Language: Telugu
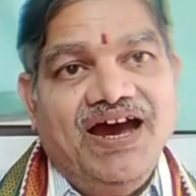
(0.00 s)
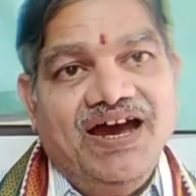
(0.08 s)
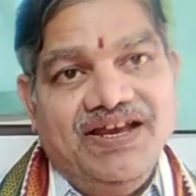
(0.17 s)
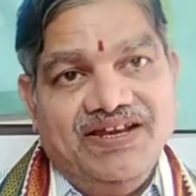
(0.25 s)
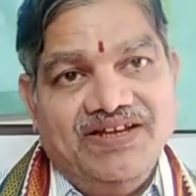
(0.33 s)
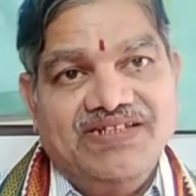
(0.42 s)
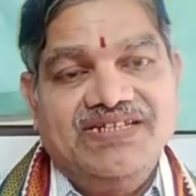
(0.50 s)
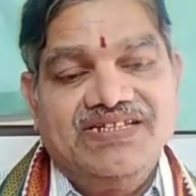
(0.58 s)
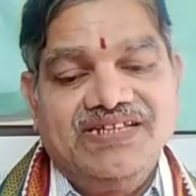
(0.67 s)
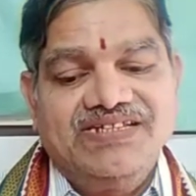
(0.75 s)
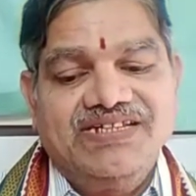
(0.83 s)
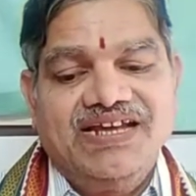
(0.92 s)
ఆయన
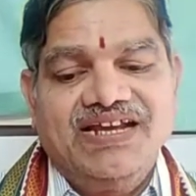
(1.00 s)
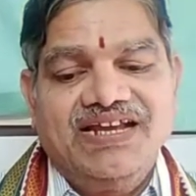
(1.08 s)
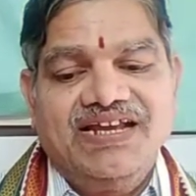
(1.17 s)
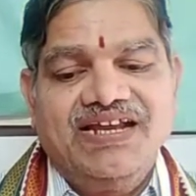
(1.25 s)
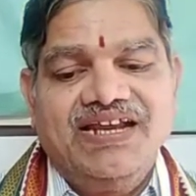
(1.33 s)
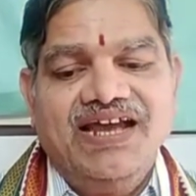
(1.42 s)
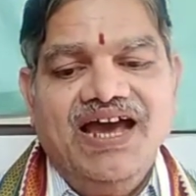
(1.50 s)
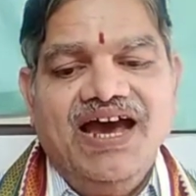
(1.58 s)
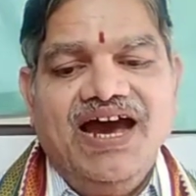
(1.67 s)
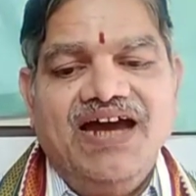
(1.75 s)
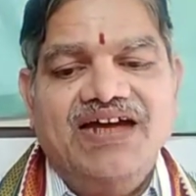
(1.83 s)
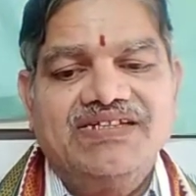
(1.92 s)
కృష్ణశాస్త్రి గారు కనుకని
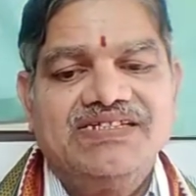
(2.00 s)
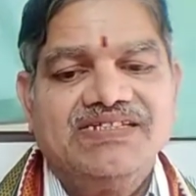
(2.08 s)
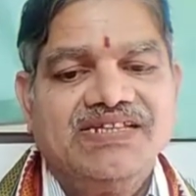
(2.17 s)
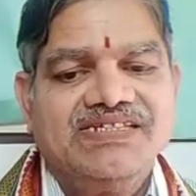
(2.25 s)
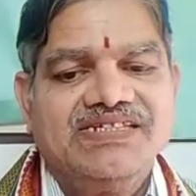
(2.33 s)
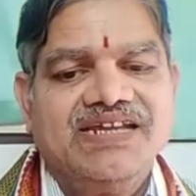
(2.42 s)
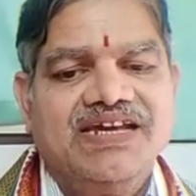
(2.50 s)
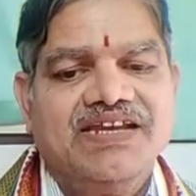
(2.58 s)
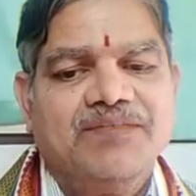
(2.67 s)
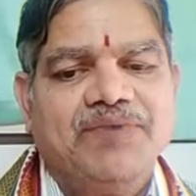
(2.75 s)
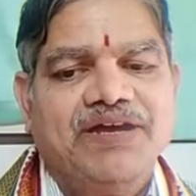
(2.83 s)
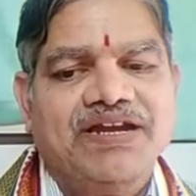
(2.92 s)
ఆ కృష్ణశాస్త్రి గారి
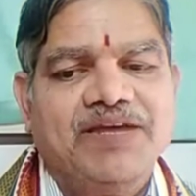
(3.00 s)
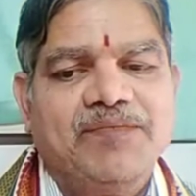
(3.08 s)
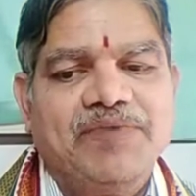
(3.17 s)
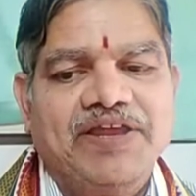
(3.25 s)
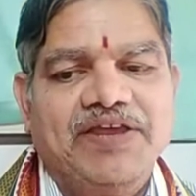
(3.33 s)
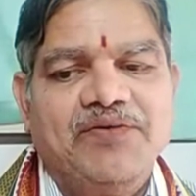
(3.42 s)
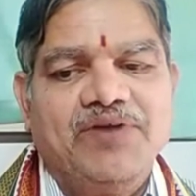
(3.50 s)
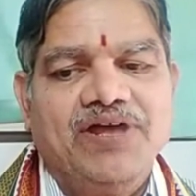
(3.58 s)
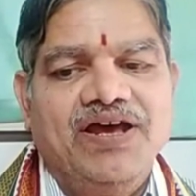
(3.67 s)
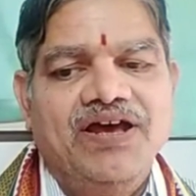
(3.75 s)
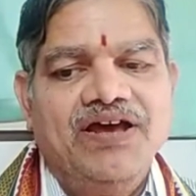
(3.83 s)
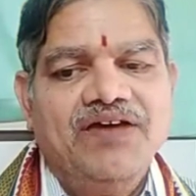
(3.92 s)
పాట ఎప్పటికీ కూడా
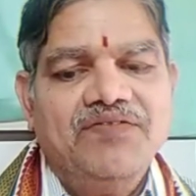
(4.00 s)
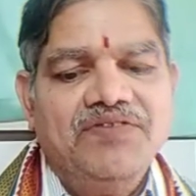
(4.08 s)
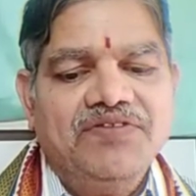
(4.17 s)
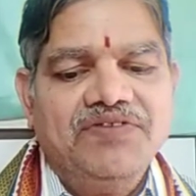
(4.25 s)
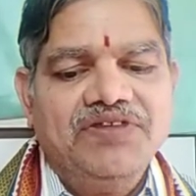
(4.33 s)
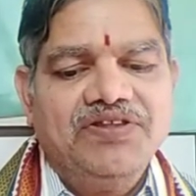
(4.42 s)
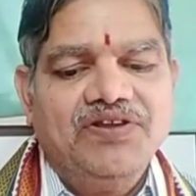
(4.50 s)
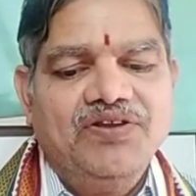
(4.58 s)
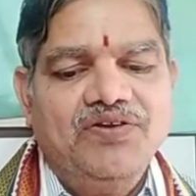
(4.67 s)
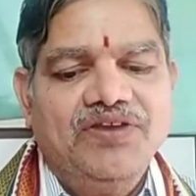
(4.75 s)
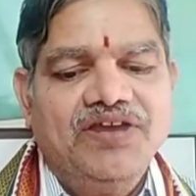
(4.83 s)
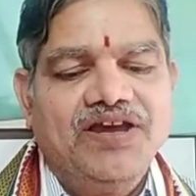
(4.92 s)

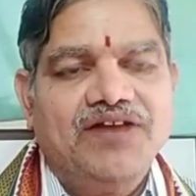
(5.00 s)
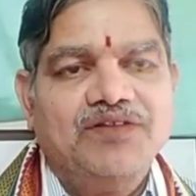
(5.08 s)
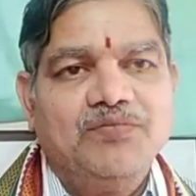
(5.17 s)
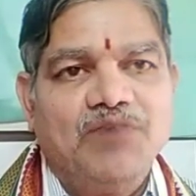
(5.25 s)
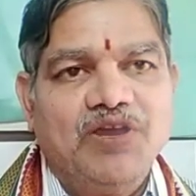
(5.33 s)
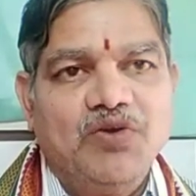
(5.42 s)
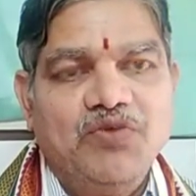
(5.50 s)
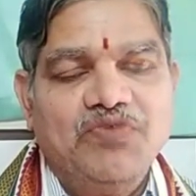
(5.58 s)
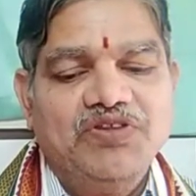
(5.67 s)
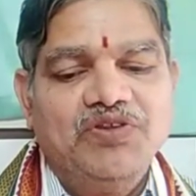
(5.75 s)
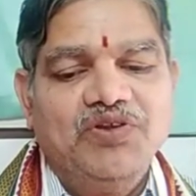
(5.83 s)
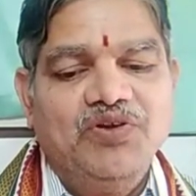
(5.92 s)
వినివీధుల్లోనే కాదు
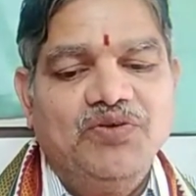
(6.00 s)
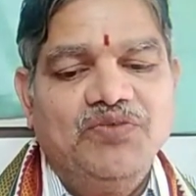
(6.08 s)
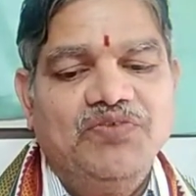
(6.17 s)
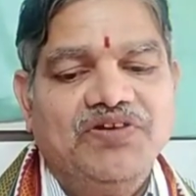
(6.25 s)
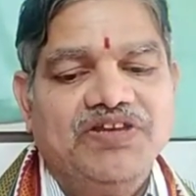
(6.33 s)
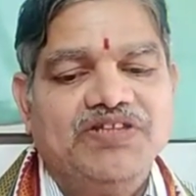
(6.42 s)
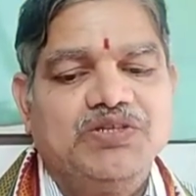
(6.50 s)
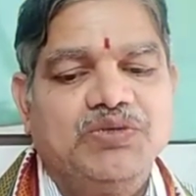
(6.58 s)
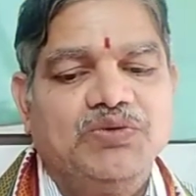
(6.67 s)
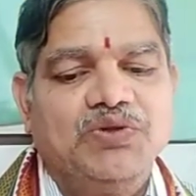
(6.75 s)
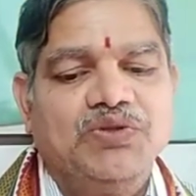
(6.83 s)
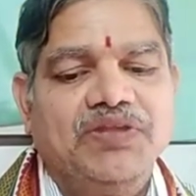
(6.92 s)
మనోవీధుల్లో వ్యవహరిస్తూ
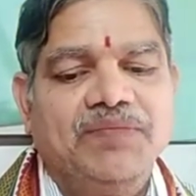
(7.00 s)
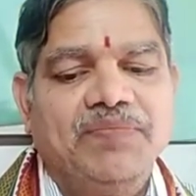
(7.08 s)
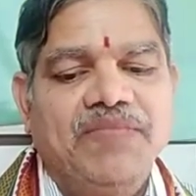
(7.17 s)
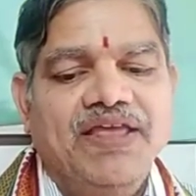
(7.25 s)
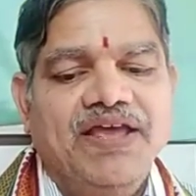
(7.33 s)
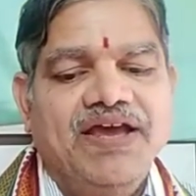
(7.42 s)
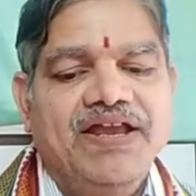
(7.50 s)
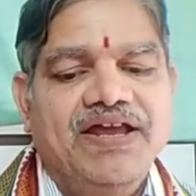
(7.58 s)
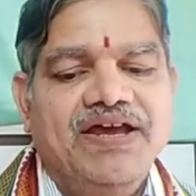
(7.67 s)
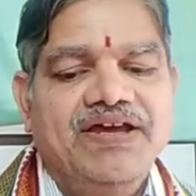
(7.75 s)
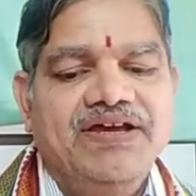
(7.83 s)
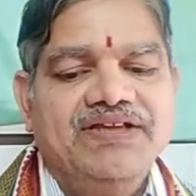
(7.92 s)
ఉంటుంది కనుక
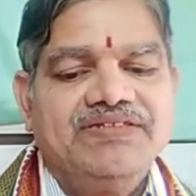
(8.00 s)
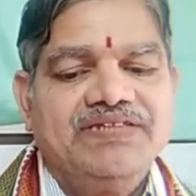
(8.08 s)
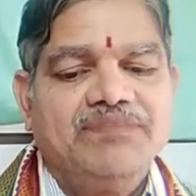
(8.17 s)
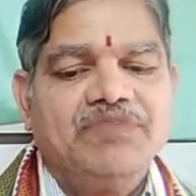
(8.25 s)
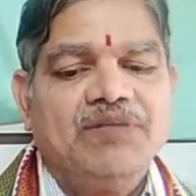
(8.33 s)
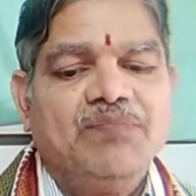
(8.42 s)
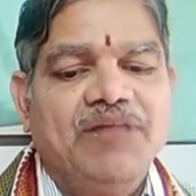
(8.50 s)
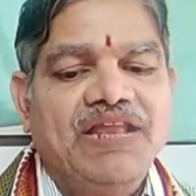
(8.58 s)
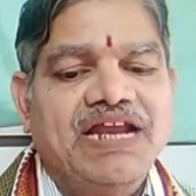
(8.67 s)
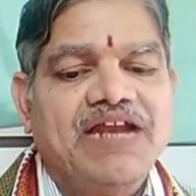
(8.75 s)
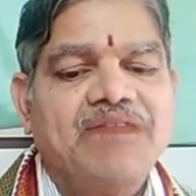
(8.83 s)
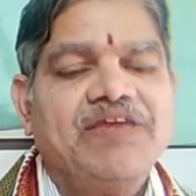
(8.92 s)
శబ్దం
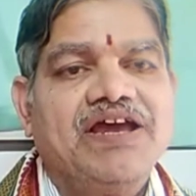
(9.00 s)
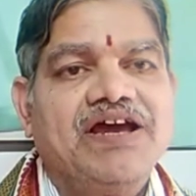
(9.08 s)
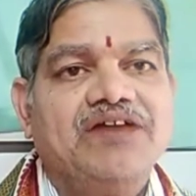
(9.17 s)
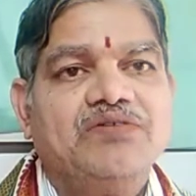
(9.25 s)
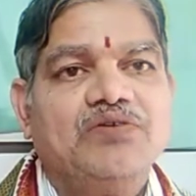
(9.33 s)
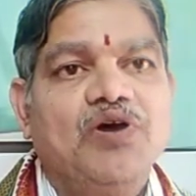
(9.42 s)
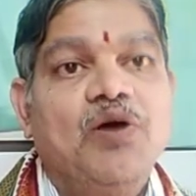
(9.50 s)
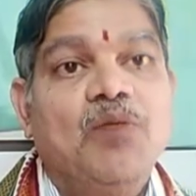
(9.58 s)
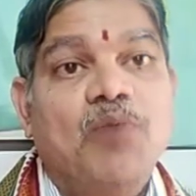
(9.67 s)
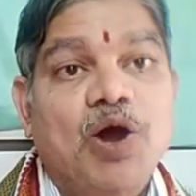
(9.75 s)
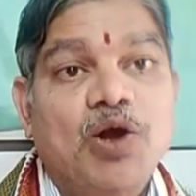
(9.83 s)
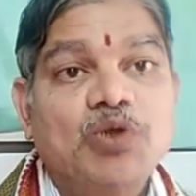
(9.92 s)
పలకడమే కాదు
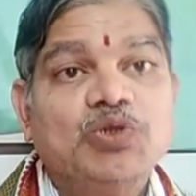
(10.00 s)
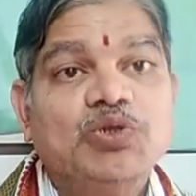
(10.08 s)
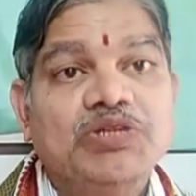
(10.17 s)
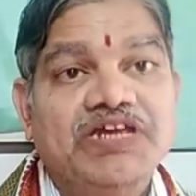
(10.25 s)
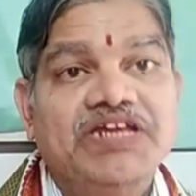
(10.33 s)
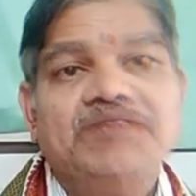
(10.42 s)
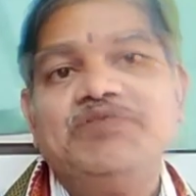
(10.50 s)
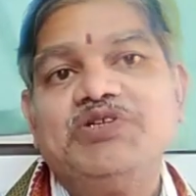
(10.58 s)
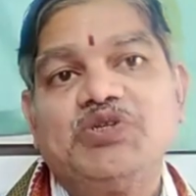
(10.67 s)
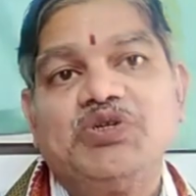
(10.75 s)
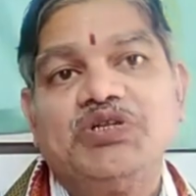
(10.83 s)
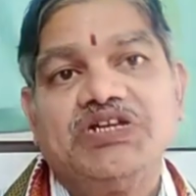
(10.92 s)
పాడుతుంది
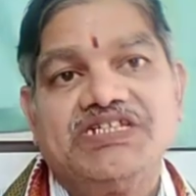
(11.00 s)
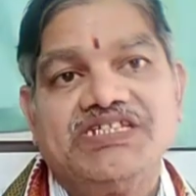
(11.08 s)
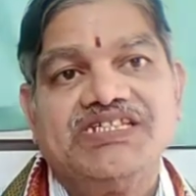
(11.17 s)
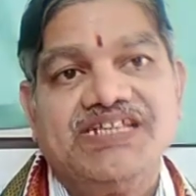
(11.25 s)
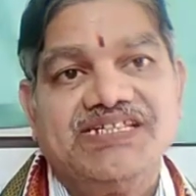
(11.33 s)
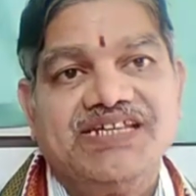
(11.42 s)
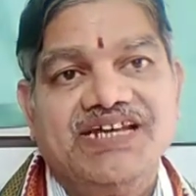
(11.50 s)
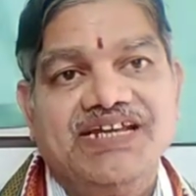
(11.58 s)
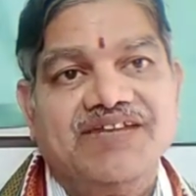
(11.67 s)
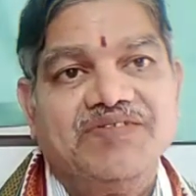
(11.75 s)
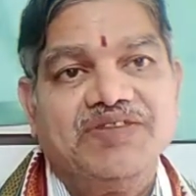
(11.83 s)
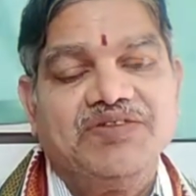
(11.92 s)
అనిపిస్తుంది కృష్ణశాస్త్రి గారి
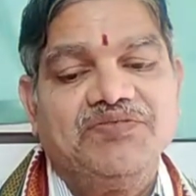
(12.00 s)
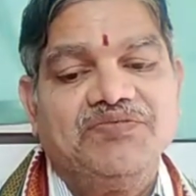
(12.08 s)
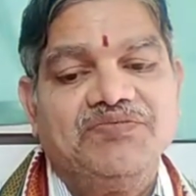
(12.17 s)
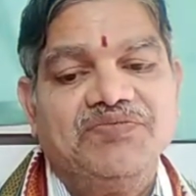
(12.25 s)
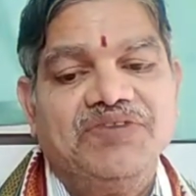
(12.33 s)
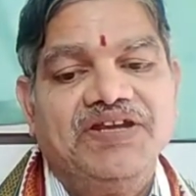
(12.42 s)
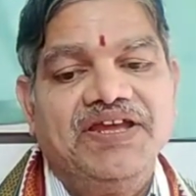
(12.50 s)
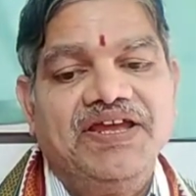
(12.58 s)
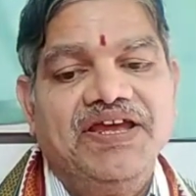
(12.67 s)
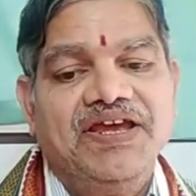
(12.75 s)
కవిత్వం వింటే